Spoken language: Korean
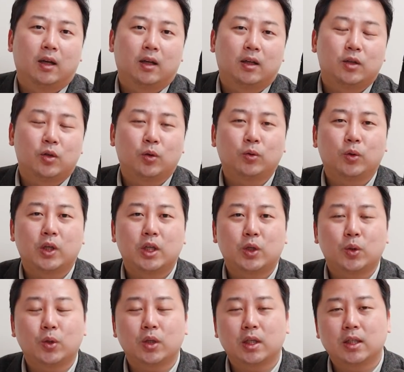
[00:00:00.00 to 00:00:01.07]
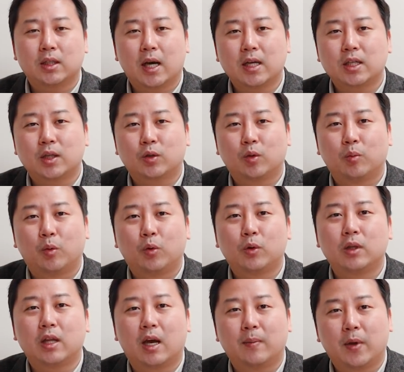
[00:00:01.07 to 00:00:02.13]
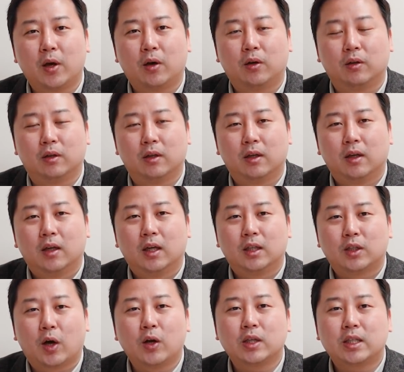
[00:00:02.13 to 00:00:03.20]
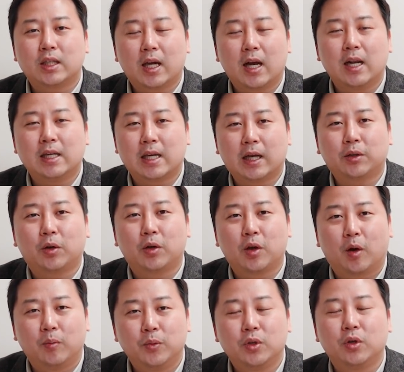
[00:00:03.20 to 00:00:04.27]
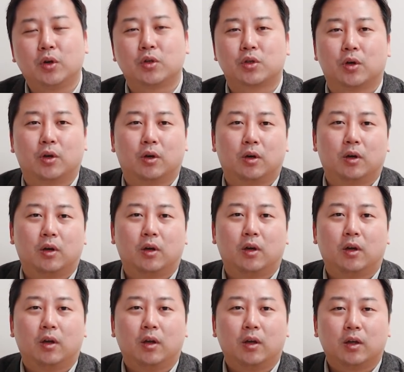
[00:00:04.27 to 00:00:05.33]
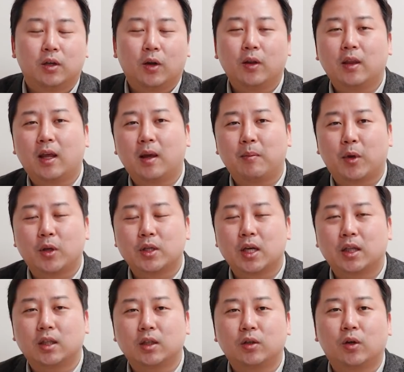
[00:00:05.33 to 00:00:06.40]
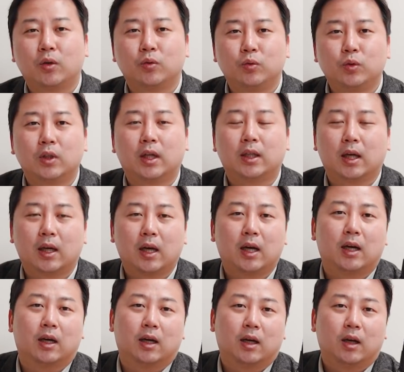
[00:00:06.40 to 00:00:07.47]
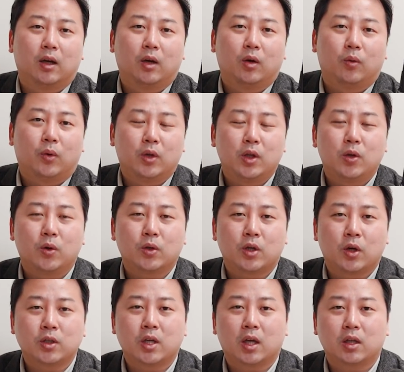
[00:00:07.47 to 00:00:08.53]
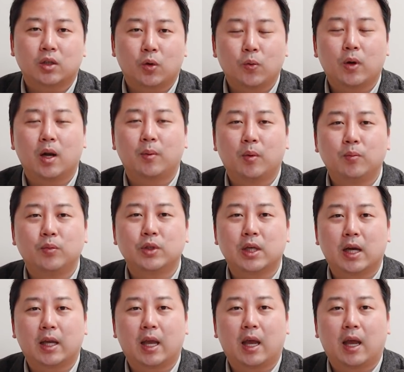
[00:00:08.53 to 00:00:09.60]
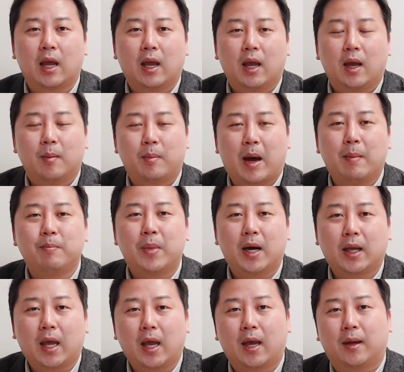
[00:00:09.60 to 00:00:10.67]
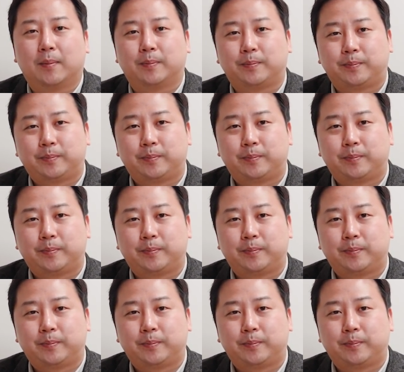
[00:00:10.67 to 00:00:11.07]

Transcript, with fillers: 그 정도 기초적인 상식도 모른다면 정치할 자격이 없는 거죠. 그런데 면책특권 운운하다가 원희룡 정책 총괄 본부장의 반박에